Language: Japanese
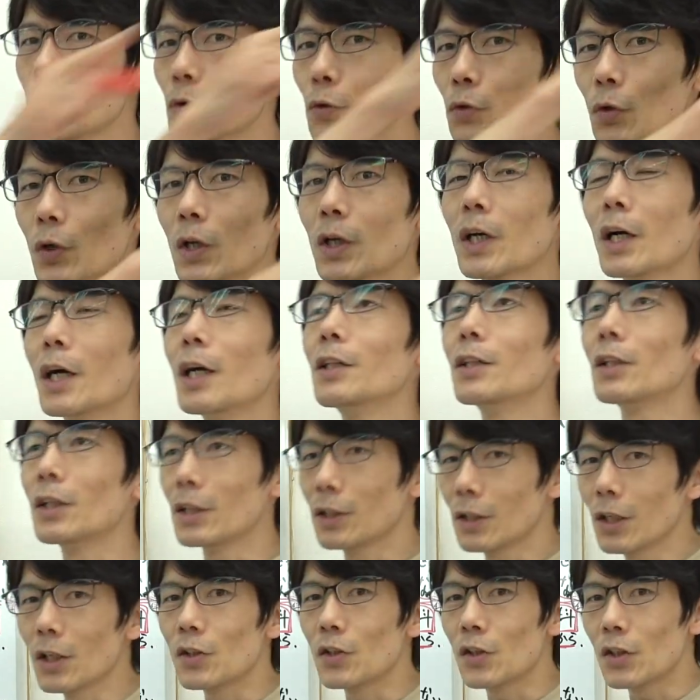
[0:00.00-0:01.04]
事から帰って
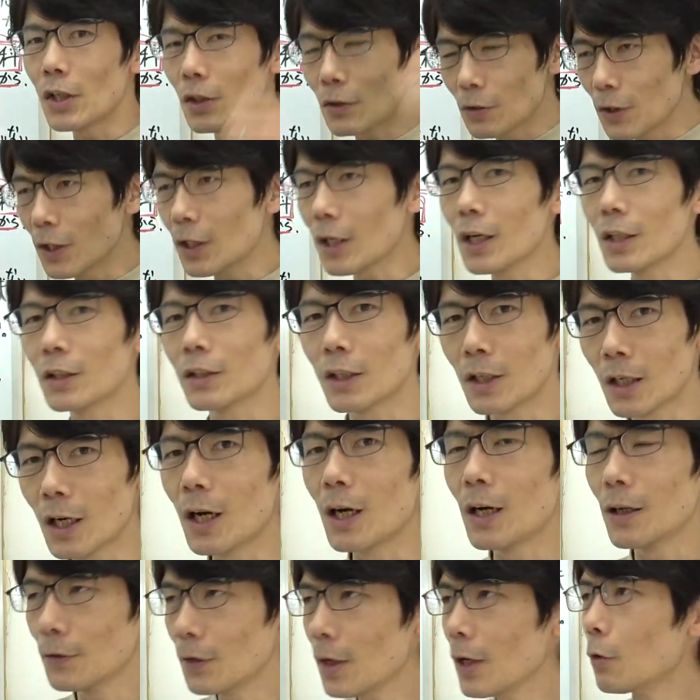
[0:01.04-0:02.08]
きて自宅に帰った
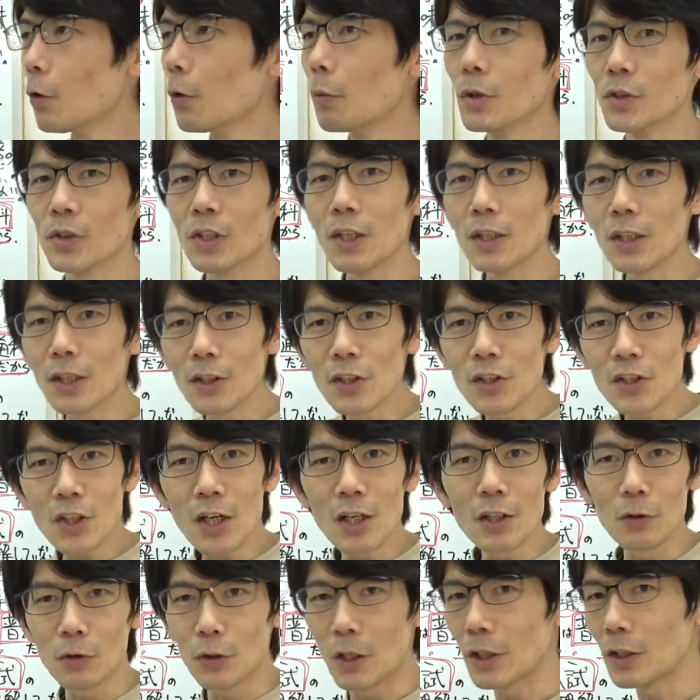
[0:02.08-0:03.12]
ら、ね、ほぼ全裸に
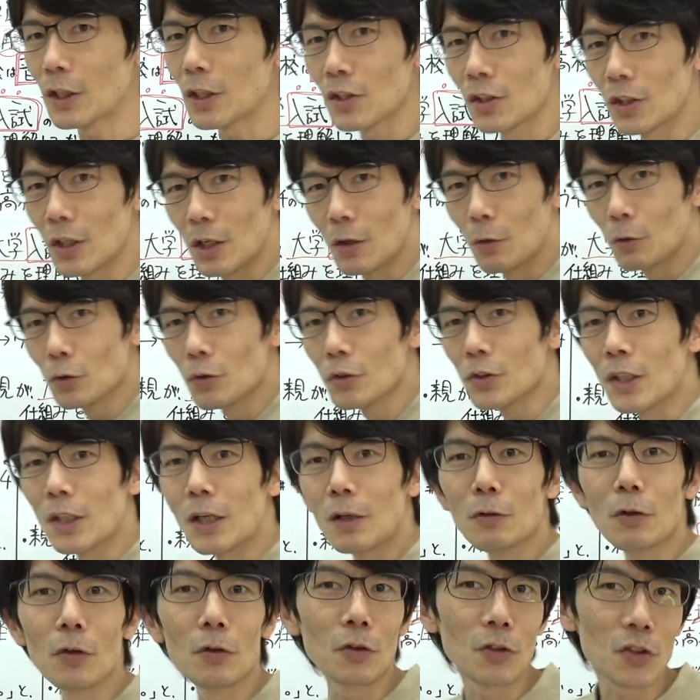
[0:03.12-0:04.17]
近いような形でお父さん
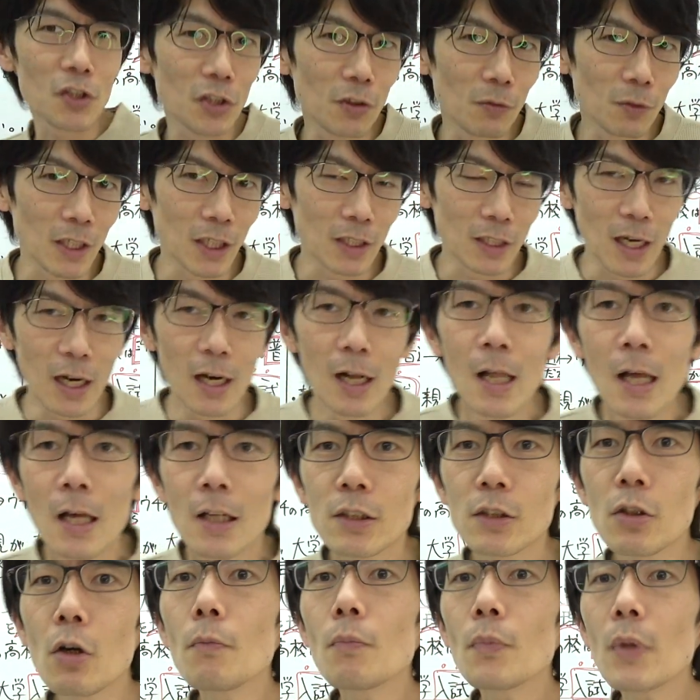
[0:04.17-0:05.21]
がうろうろしてるみたいな、
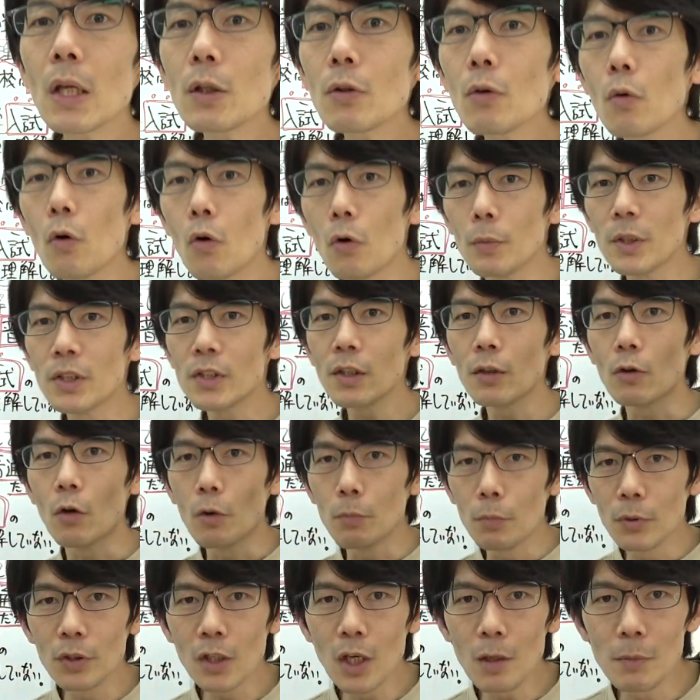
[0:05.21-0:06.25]
そんなとこを見せる
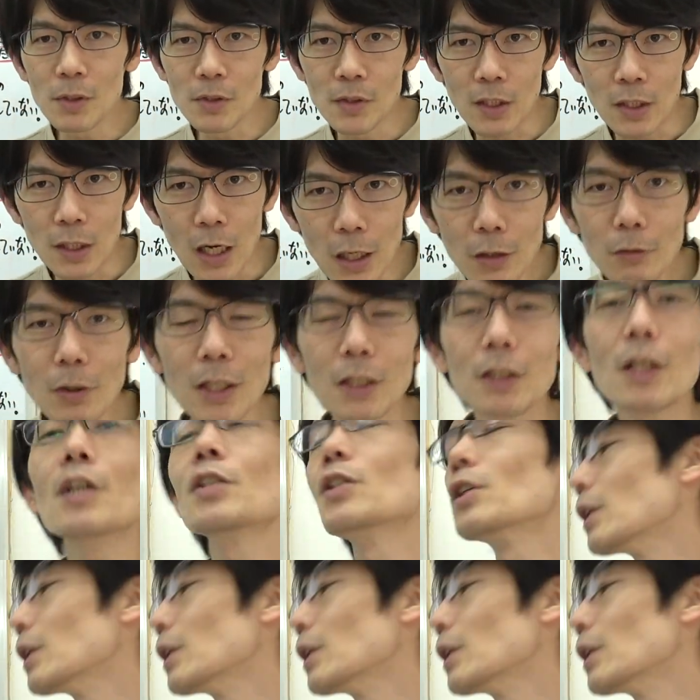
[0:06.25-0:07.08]
オープンキャンパスなんかあるわけない